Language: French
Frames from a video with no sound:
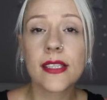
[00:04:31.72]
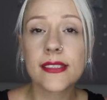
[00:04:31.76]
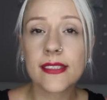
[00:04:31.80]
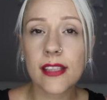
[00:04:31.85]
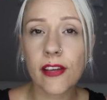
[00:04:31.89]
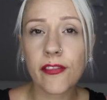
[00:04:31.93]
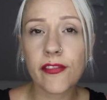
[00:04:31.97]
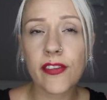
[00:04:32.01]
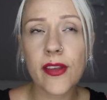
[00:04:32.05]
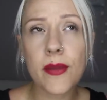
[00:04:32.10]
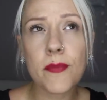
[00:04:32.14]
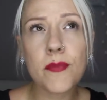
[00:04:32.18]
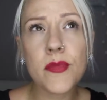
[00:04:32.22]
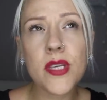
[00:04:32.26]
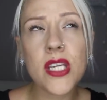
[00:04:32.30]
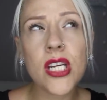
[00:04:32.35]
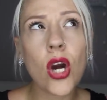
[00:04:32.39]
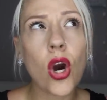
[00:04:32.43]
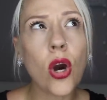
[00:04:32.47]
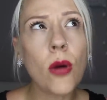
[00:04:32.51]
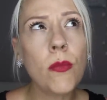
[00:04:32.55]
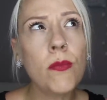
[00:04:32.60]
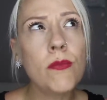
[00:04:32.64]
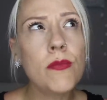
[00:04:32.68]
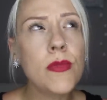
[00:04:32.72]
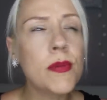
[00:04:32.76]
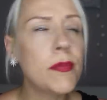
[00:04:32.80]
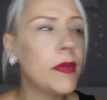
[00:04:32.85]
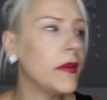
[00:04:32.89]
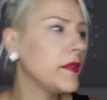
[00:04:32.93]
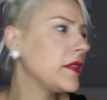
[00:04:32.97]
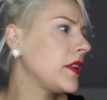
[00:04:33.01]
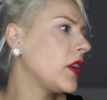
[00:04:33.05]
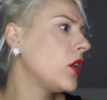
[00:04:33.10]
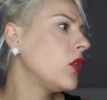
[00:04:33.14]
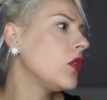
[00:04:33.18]
Ça fait mi-robe,
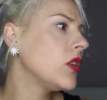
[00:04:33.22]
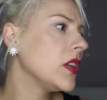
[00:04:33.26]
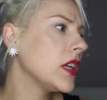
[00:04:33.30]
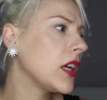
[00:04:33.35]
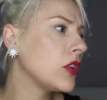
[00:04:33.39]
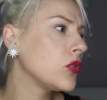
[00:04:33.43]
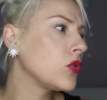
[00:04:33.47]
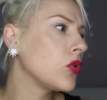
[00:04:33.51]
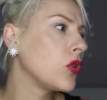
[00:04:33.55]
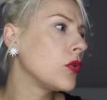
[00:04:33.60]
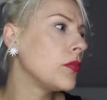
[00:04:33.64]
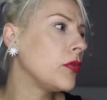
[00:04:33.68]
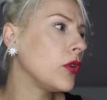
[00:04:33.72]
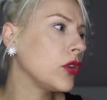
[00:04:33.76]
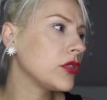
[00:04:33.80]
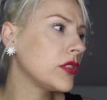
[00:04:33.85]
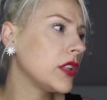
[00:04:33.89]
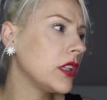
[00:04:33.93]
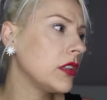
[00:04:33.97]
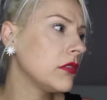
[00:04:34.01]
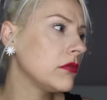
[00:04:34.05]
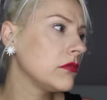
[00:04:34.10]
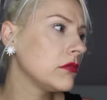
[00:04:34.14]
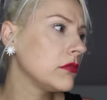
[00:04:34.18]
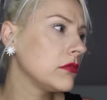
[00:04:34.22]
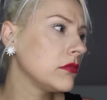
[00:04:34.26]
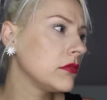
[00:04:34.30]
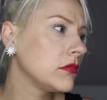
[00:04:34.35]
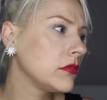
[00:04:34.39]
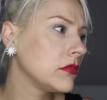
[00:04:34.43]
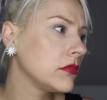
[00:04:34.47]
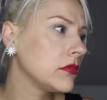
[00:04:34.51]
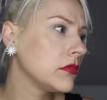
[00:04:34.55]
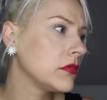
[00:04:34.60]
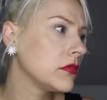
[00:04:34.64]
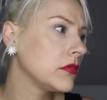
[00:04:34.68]
mi-pantalon hein, quand on le portait. Mi-sac
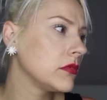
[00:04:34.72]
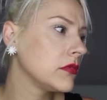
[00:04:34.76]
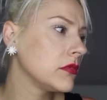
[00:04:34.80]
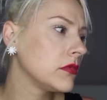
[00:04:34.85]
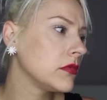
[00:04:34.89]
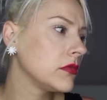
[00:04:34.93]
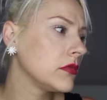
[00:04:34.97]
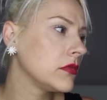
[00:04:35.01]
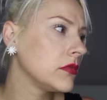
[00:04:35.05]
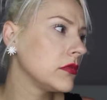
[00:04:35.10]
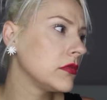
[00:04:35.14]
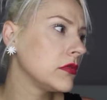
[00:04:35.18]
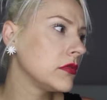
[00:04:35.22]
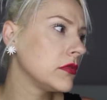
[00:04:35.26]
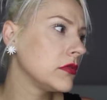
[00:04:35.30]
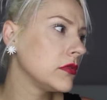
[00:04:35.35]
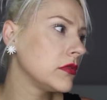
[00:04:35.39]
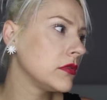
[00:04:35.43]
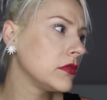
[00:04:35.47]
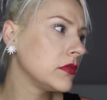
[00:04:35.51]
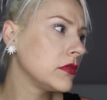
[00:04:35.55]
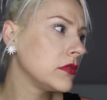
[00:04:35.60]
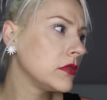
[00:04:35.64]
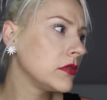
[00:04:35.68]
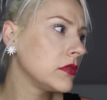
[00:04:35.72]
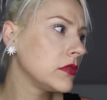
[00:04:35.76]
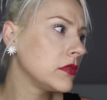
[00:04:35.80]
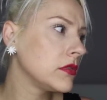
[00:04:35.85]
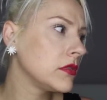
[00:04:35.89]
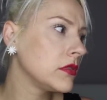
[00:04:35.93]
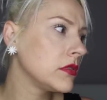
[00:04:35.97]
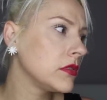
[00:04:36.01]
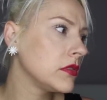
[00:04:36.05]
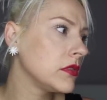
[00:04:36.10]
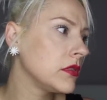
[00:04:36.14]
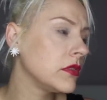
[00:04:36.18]
à patate, mi-classe.
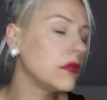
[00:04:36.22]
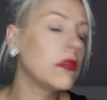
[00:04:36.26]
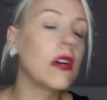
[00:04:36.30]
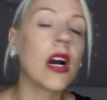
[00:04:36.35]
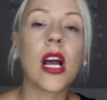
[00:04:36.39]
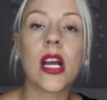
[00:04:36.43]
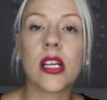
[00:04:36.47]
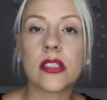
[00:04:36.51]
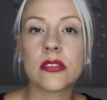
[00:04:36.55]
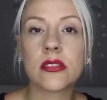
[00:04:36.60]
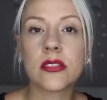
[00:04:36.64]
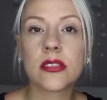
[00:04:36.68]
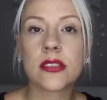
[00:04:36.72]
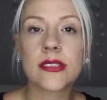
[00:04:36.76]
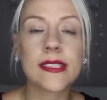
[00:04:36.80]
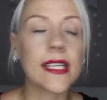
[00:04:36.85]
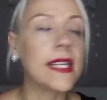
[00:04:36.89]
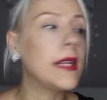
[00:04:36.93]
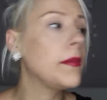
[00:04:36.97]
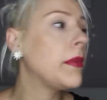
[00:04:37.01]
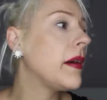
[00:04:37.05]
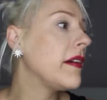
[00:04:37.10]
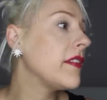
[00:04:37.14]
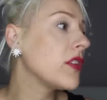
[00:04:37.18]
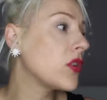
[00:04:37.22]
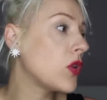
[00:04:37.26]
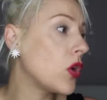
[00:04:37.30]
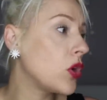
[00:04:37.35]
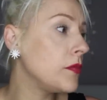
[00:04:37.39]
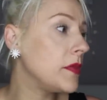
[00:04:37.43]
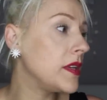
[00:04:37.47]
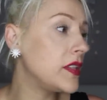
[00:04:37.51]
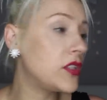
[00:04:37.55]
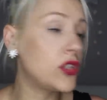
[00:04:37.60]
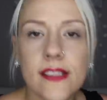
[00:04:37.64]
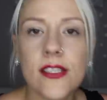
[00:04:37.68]
Ouais, ça dépend avec quoi on
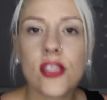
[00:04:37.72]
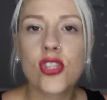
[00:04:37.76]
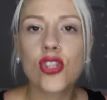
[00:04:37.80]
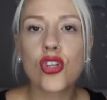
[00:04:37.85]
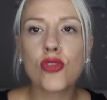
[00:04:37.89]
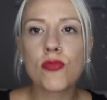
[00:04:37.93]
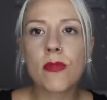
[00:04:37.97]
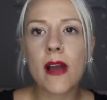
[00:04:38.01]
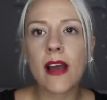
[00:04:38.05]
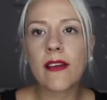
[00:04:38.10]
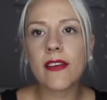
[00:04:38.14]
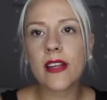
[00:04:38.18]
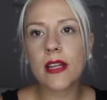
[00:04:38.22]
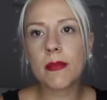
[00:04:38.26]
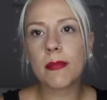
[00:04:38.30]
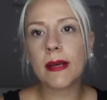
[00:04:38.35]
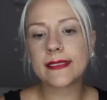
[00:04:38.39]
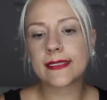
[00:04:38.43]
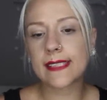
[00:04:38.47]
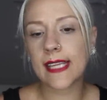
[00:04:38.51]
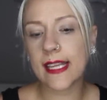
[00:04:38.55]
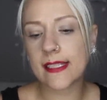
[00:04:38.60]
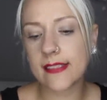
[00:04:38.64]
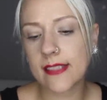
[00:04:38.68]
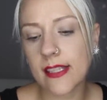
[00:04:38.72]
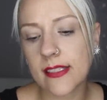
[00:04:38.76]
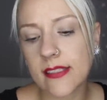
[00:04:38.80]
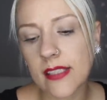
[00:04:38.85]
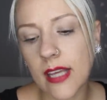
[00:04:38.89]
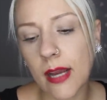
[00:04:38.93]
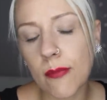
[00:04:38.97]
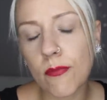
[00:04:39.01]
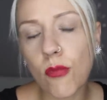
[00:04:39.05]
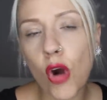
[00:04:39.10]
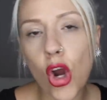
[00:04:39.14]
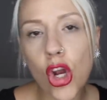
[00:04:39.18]
le met. Si tu mets avec les baskets, ça
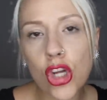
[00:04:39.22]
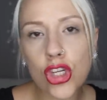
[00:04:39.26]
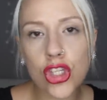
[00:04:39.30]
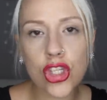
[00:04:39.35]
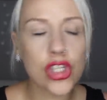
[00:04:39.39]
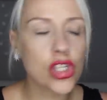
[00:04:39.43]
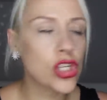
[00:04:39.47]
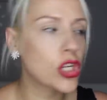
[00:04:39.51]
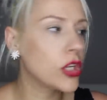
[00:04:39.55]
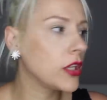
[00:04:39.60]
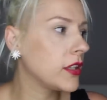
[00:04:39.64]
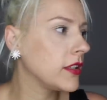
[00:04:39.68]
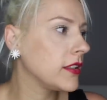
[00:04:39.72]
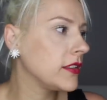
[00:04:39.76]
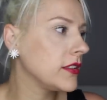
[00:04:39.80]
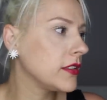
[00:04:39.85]
sera moche.